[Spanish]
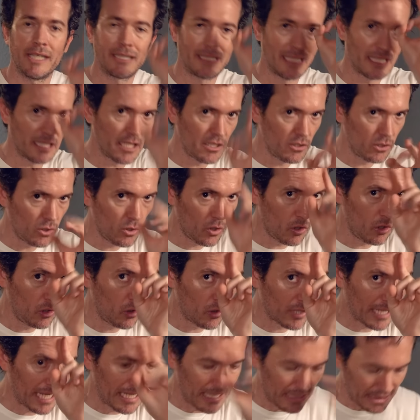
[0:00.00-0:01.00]
Estás en do,
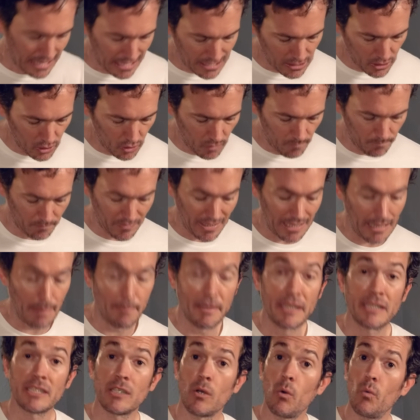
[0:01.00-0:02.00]
localiza el do en la
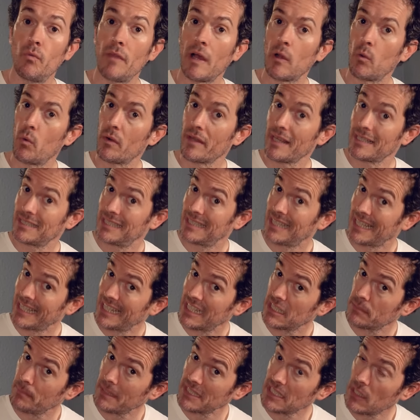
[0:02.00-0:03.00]
segunda cuerda, si te
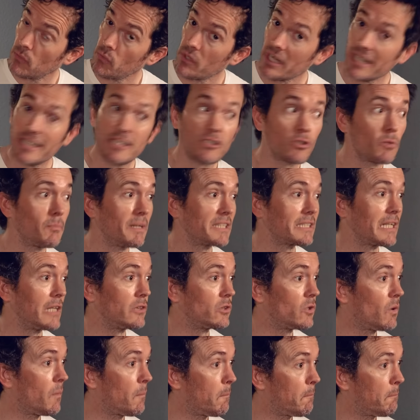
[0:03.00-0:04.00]
quieres pasar un registro más
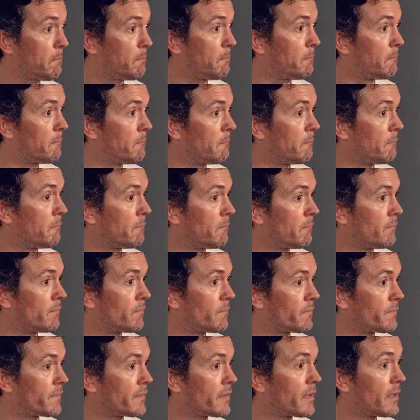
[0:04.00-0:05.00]
alto.
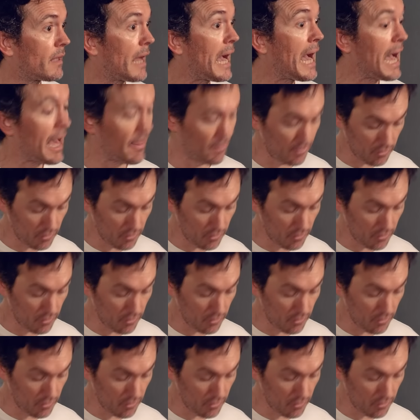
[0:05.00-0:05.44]
A,